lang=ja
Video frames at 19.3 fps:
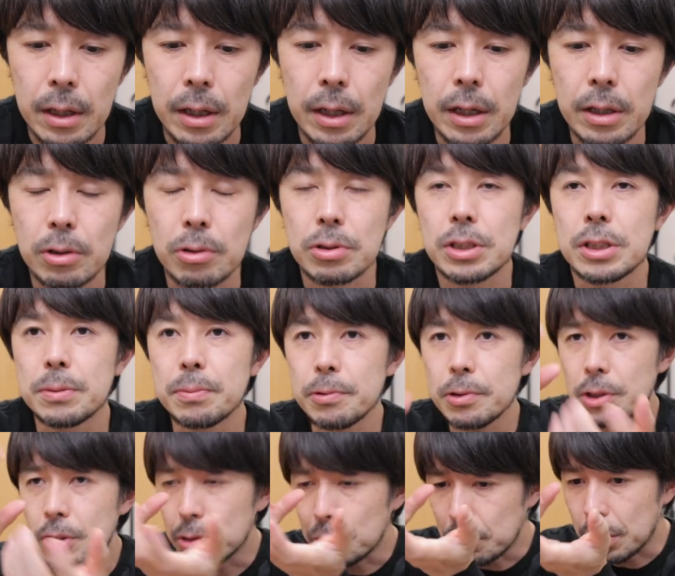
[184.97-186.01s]
えっ、ー、と、自
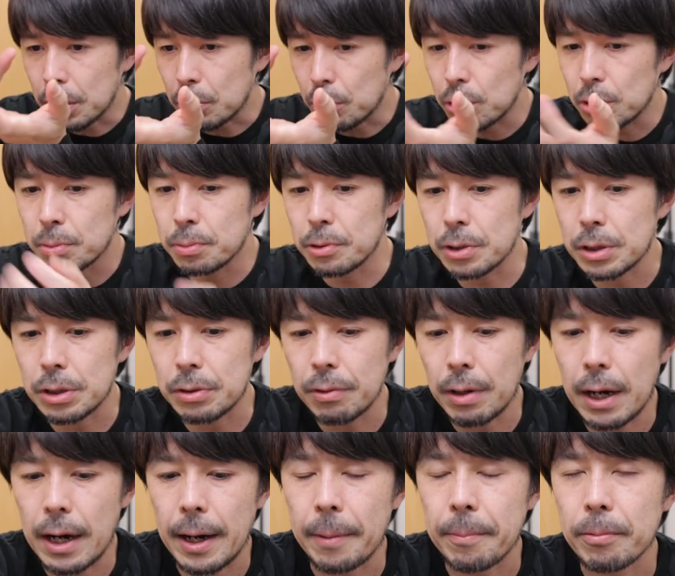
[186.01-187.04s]
分一人で撮る分に
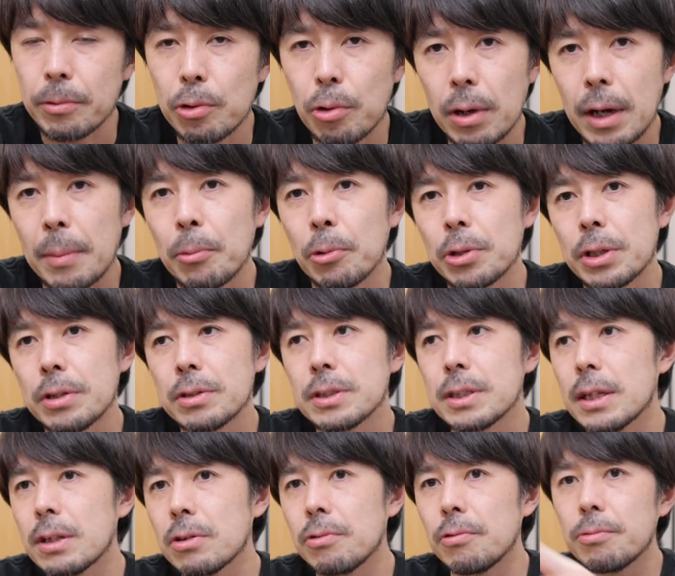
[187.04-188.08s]
は、とかモデル
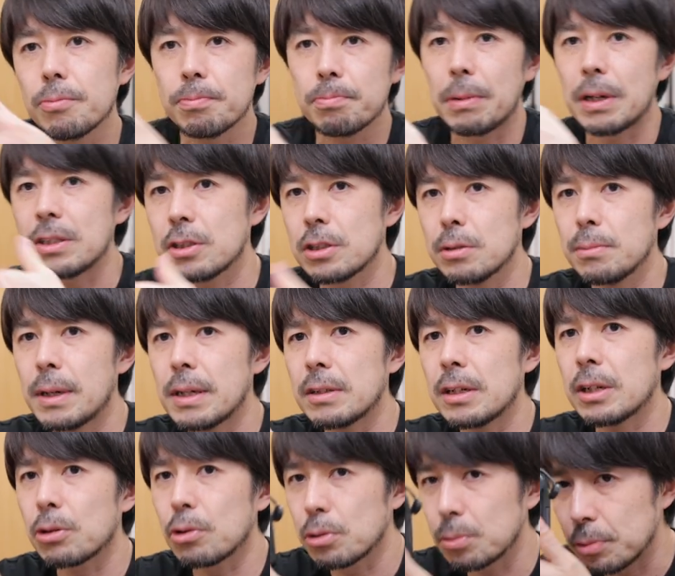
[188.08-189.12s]
さんとマンツーマンぐ
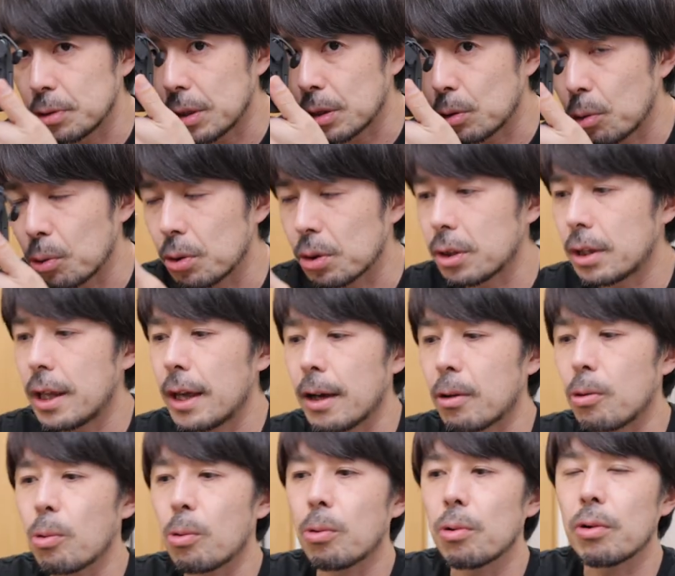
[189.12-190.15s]
らい撮る分には撮って、
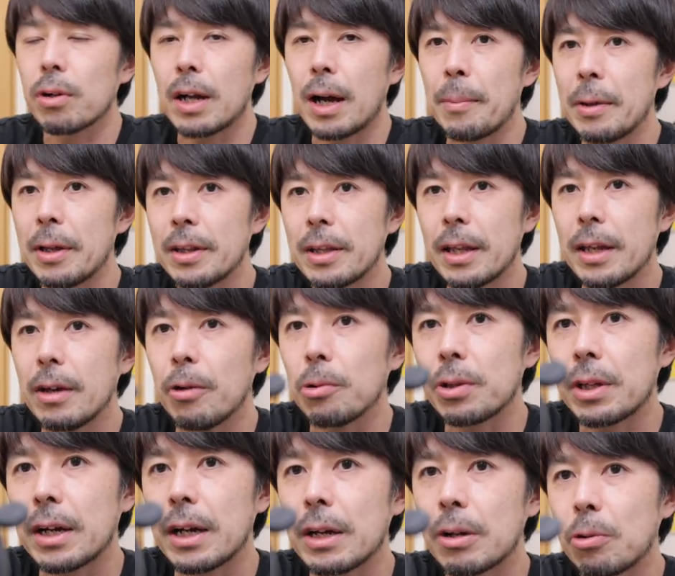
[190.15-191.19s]
ここの画面でね、お
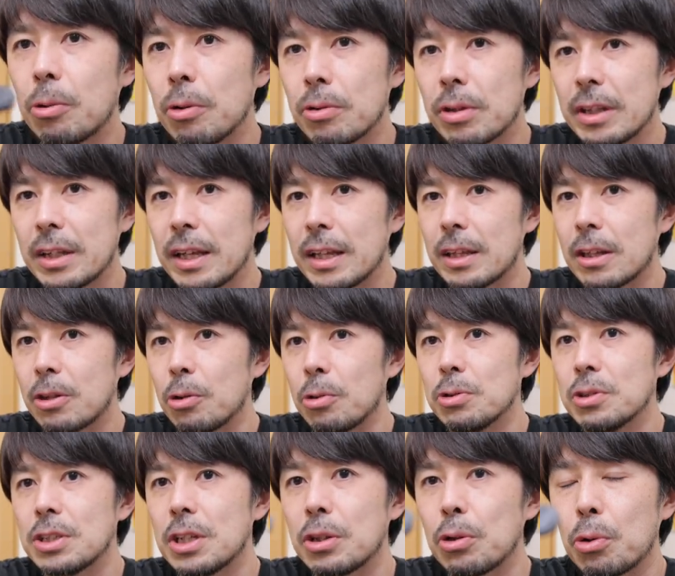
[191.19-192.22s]
互いこうやって
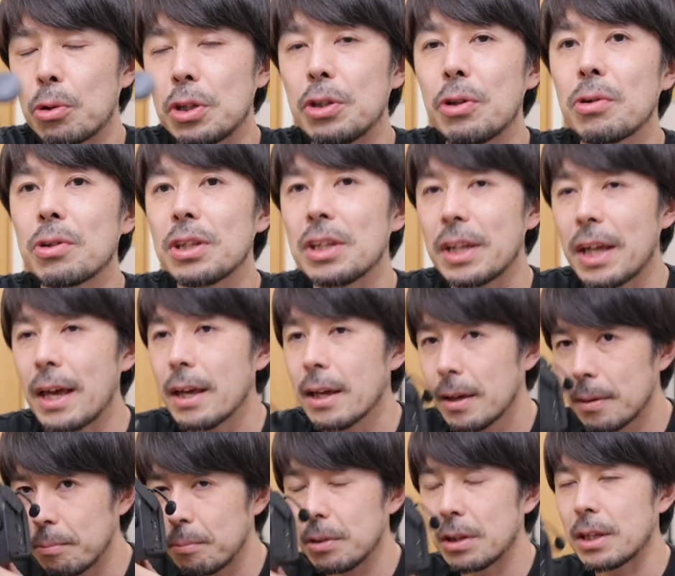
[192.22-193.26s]
共有して、時々ね、
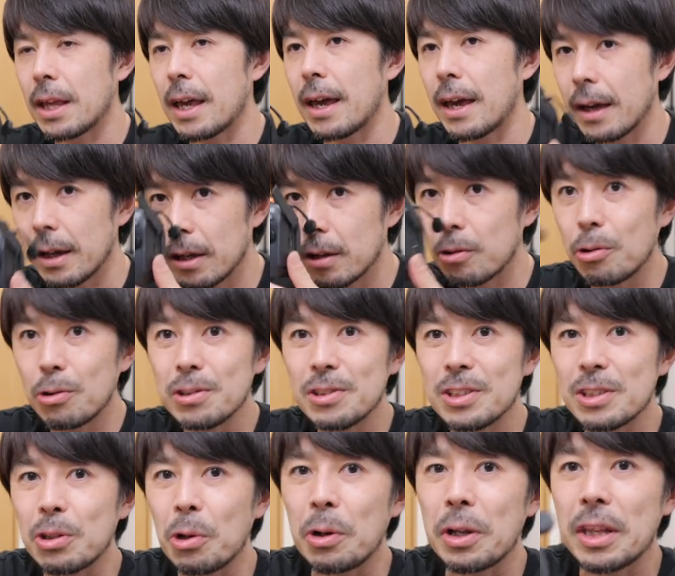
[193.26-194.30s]
見て、こういうふう
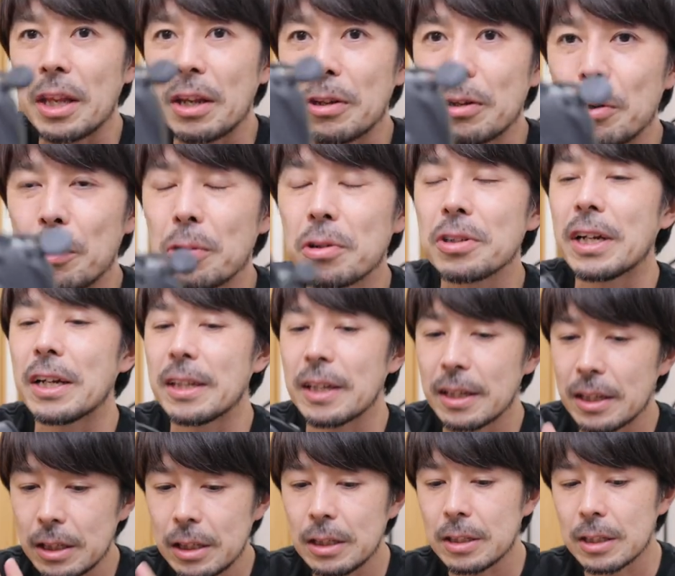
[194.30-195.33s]
に撮れてってるよぐらいで
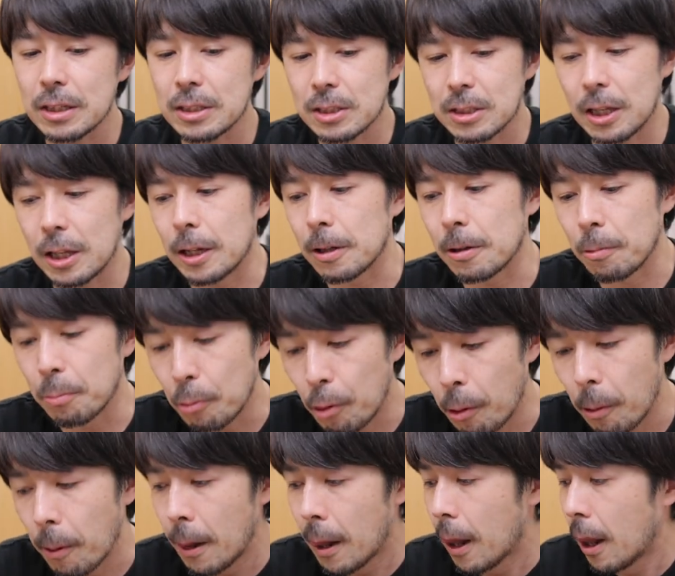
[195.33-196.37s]
いいんですけれど
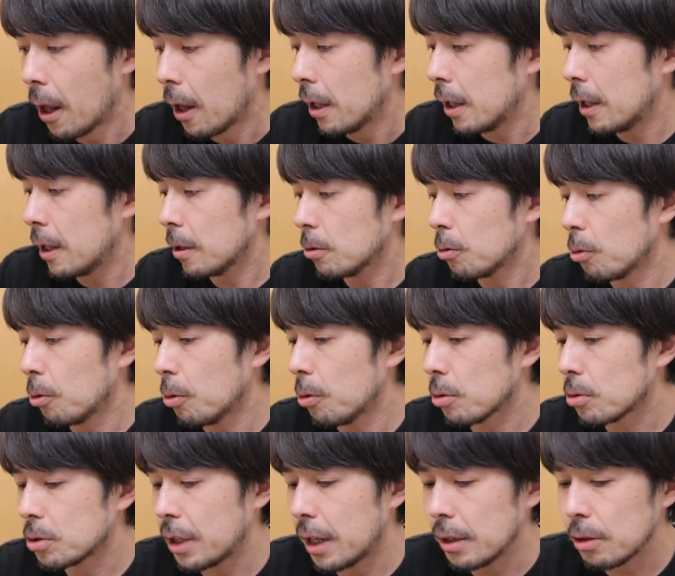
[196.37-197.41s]
も、えー
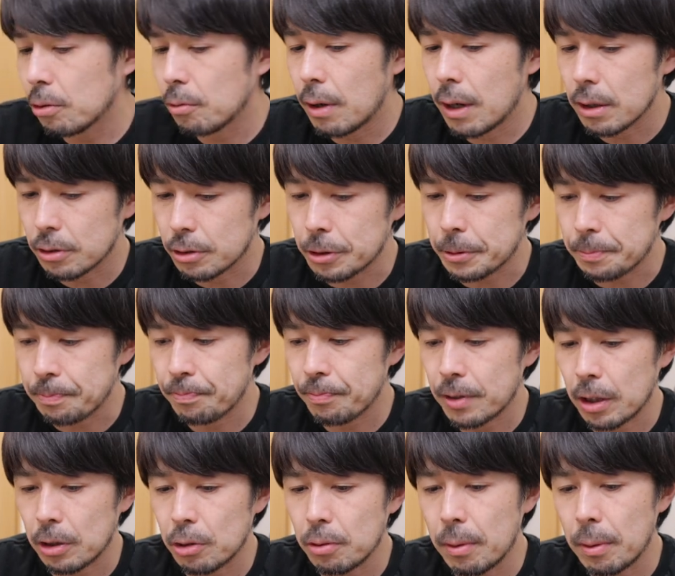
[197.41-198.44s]
と、クライアントワーク
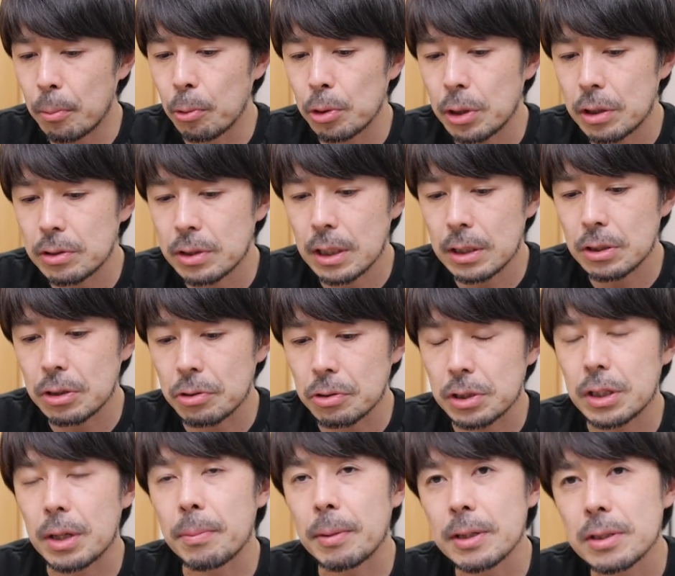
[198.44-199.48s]
例えばモデル撮影を
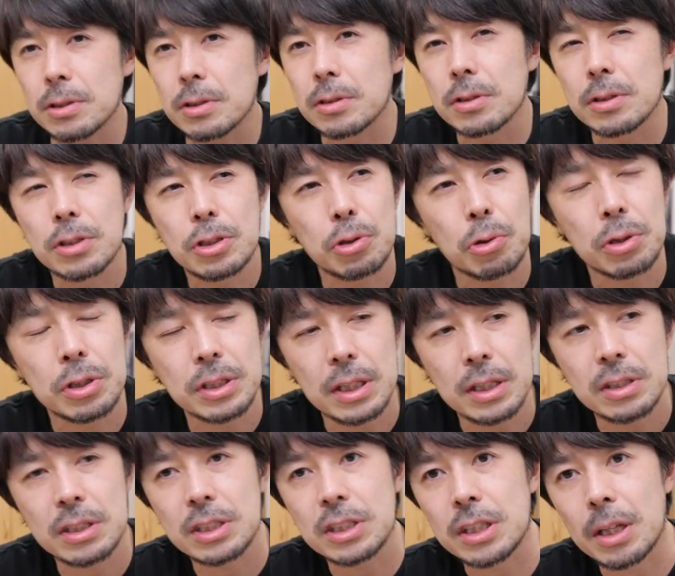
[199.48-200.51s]
してます商品
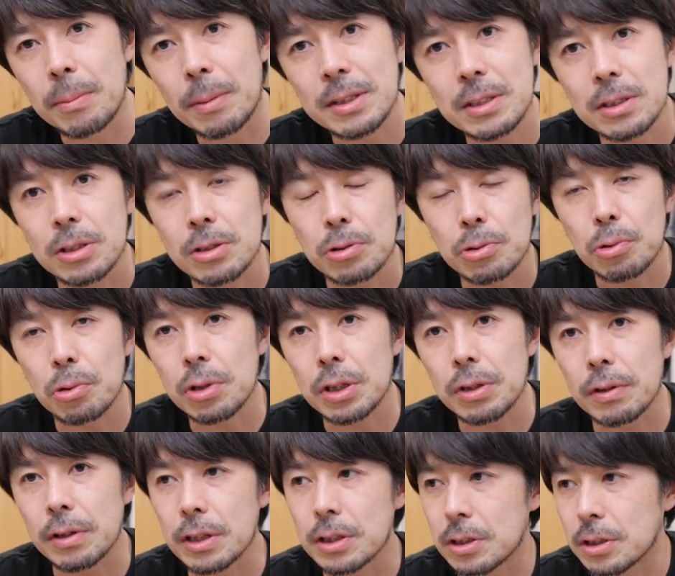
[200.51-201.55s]
撮影してますっていう時
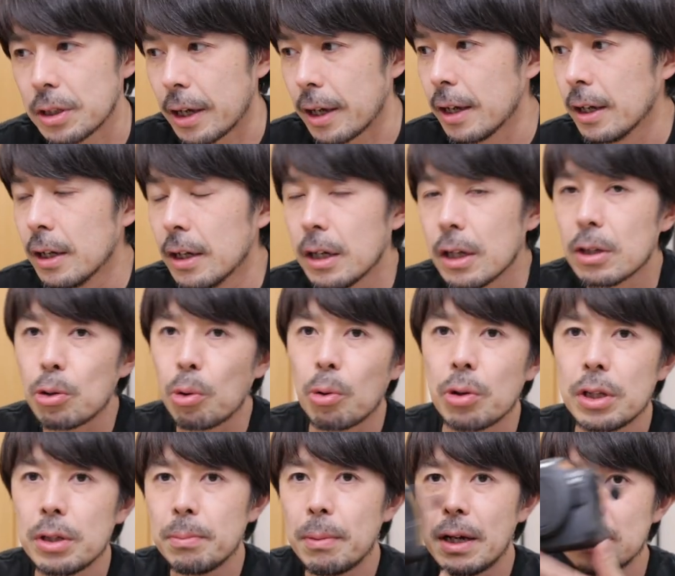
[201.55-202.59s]
にはですね撮
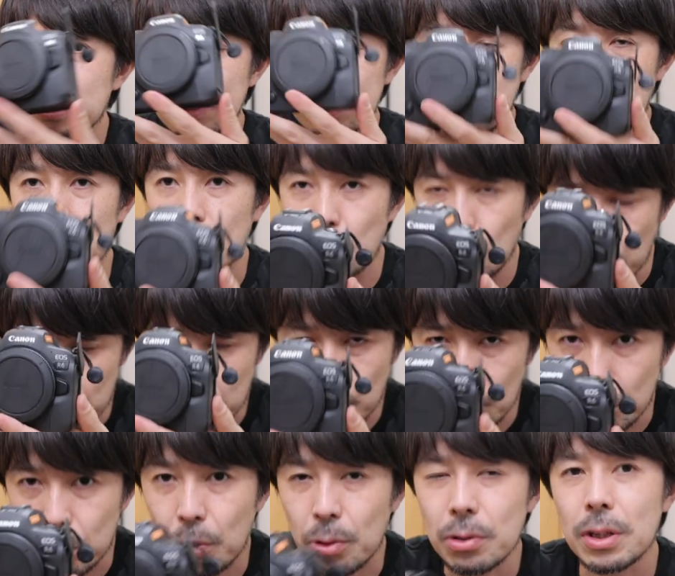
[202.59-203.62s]
りましたどん
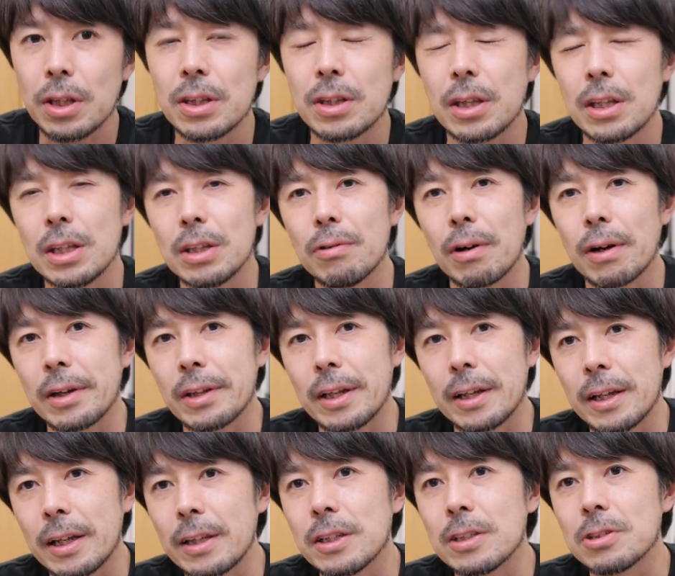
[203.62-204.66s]
どん撮っていっていいわけで
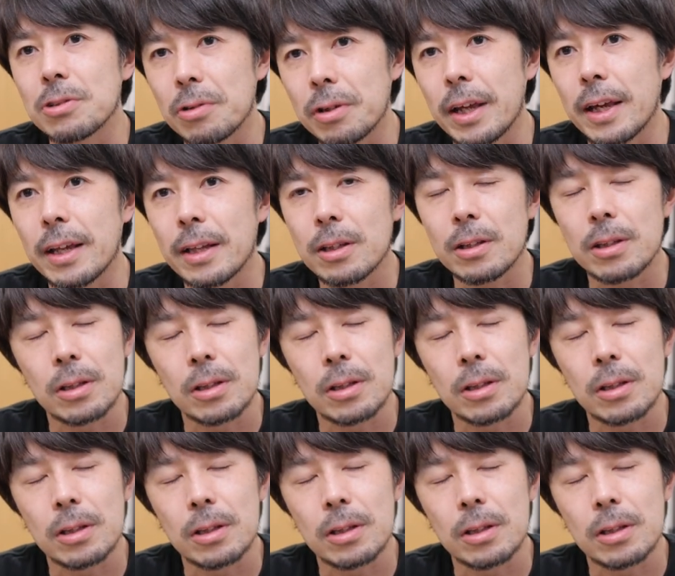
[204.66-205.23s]
はないんですよね。